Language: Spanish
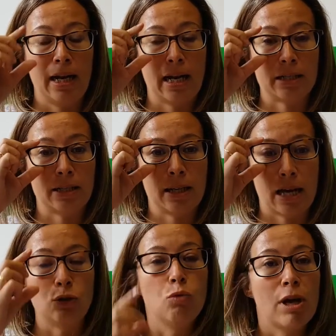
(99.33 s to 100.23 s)
las
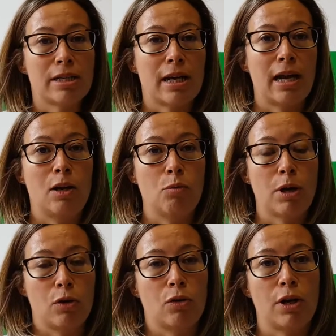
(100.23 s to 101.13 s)
ayudas al
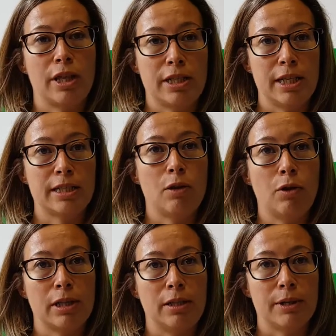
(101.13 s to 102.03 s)
alumnado con necesidades
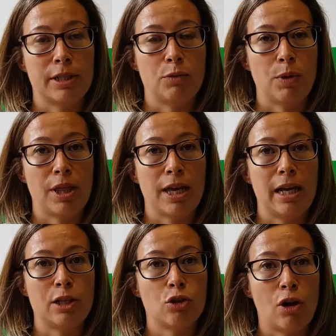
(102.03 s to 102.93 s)
educativas
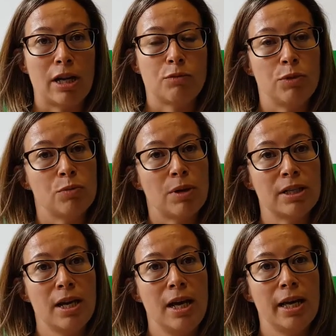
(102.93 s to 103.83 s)
especiales son las
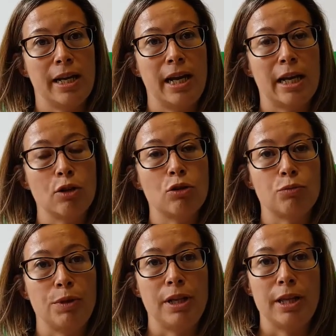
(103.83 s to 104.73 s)
mismas que en el año
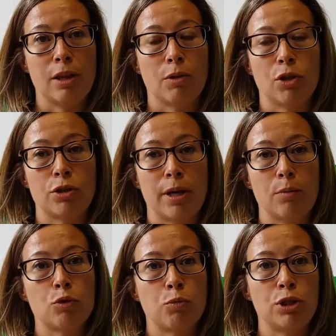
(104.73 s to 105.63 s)
2010, cuando
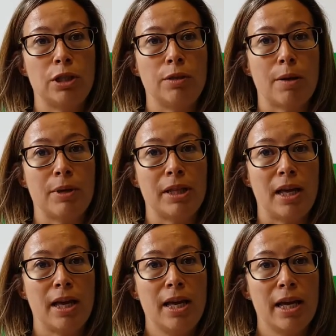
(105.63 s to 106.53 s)
sabemos
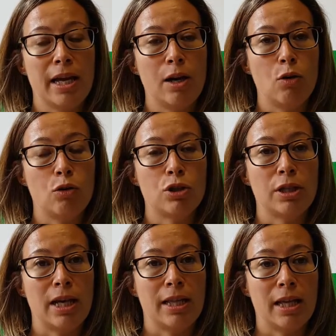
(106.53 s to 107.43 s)
positivamente que el
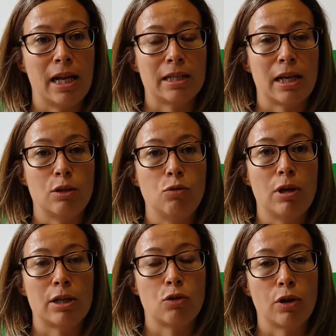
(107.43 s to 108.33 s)
coste de las
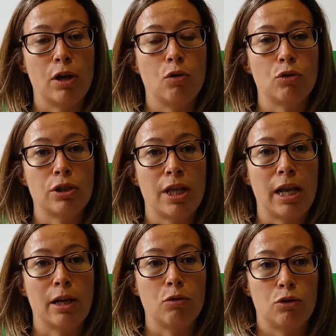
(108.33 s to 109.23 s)
ayudas o que el coste
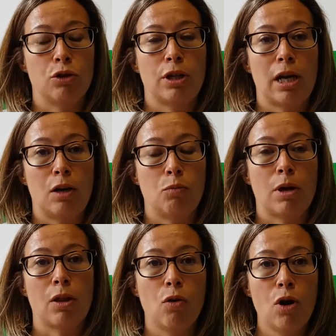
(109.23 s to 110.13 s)
de la inclusión del
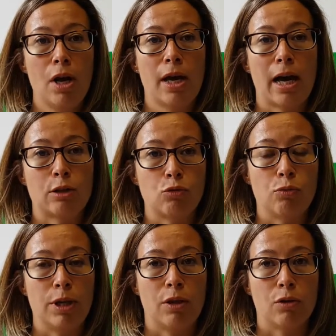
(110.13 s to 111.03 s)
alumnado ha
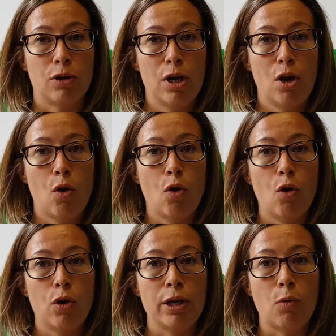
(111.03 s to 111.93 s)
subido.
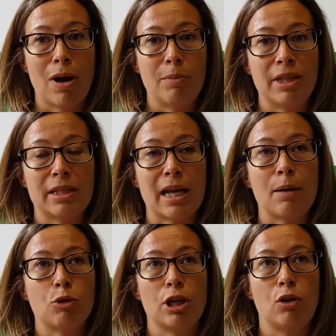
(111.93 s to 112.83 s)
O igualmente
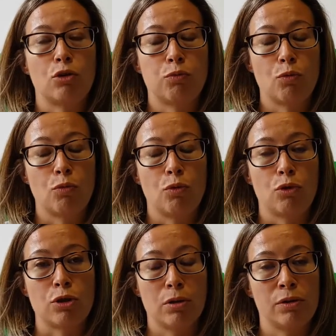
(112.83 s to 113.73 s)
sabemos que los
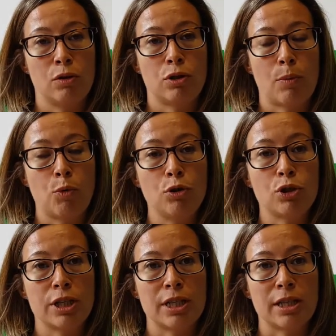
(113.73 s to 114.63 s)
los,
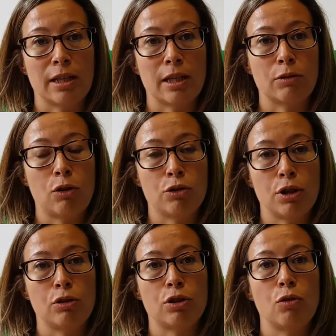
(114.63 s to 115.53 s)
apoyos que se están dando a los
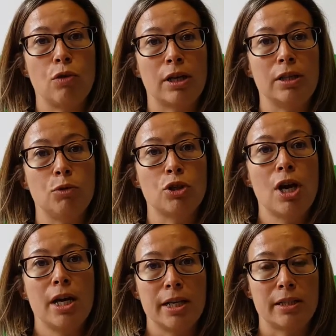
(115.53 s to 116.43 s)
centros educativos
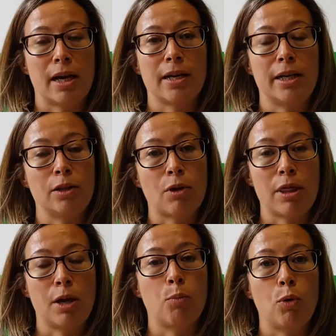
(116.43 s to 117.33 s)
que están queriendo
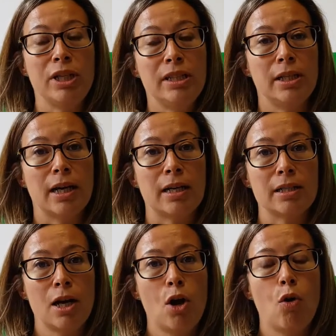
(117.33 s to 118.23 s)
hacer
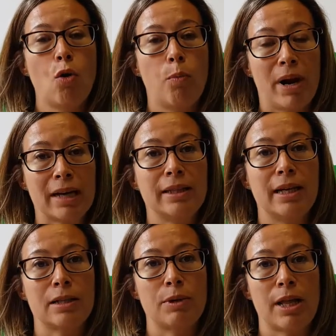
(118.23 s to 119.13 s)
políticas o
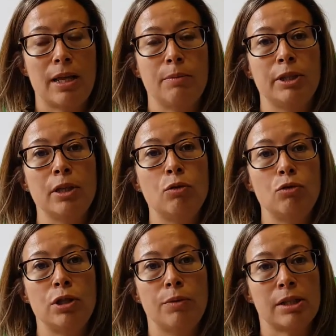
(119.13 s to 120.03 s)
prácticas verdaderamente
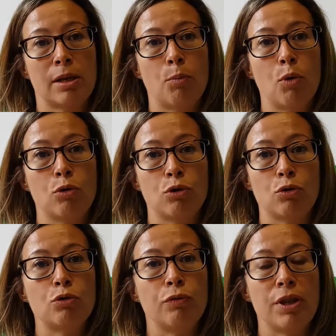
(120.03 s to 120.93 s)
inclusivas tampoco
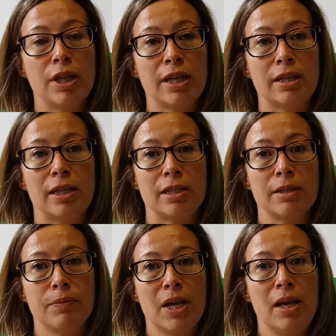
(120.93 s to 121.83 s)
son
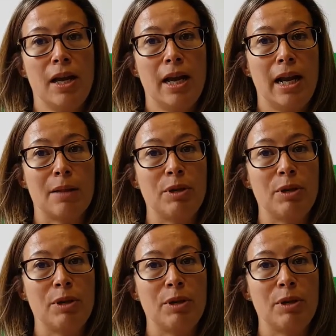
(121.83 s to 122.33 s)
suficientes. La